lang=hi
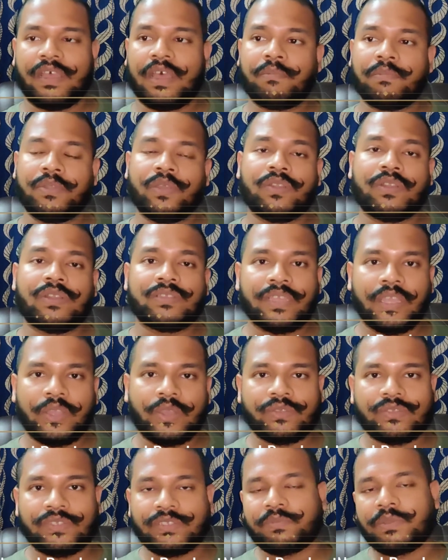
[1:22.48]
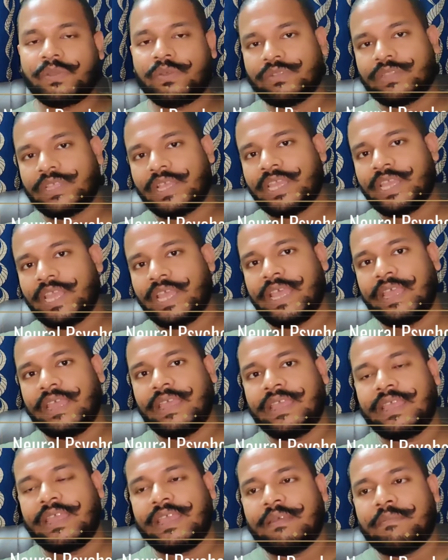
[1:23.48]
अब न्यूरल साइकोसिस में होता क्या है
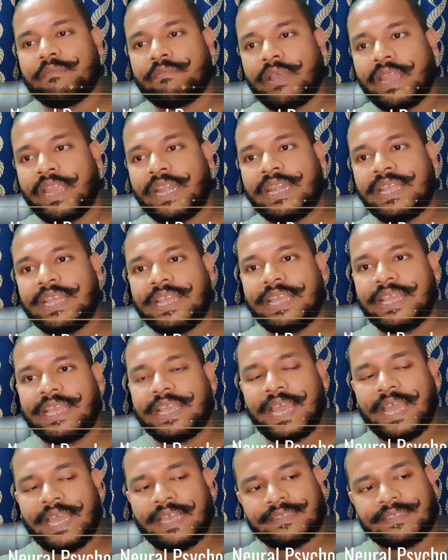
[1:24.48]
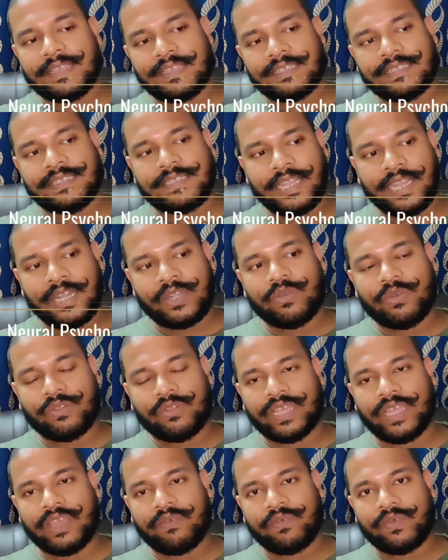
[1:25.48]
माइंड का एक ऐसा स्टेट
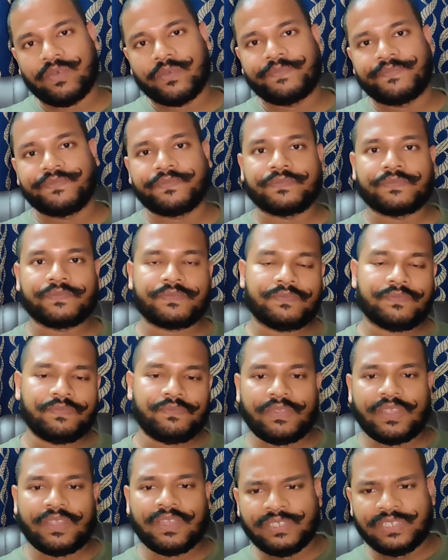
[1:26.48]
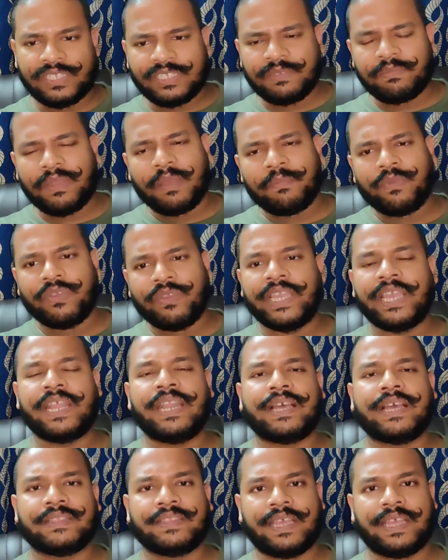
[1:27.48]
होता है वो जिसमें आपको ये
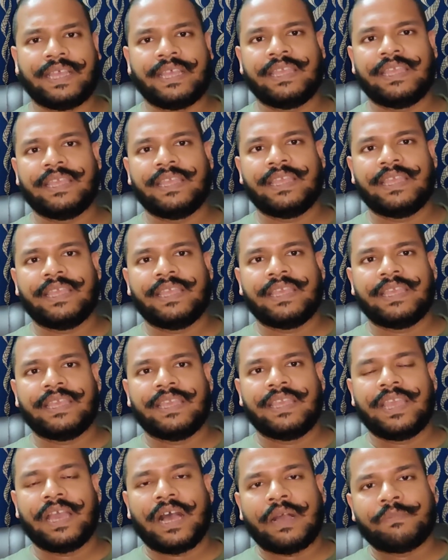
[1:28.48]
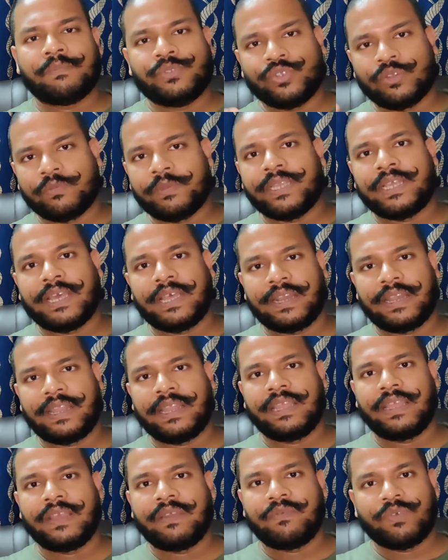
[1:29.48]
लगता है कि आप जो भी कर रहे
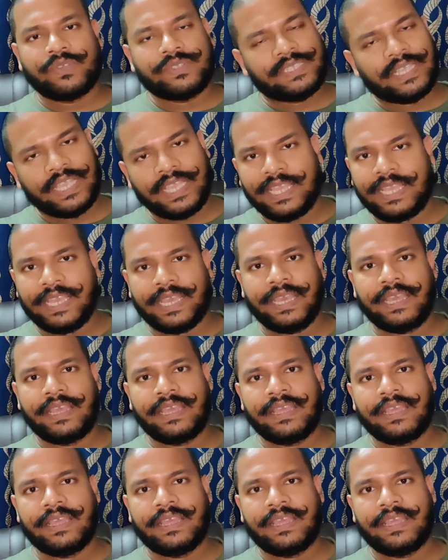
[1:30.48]
हैं वो सही है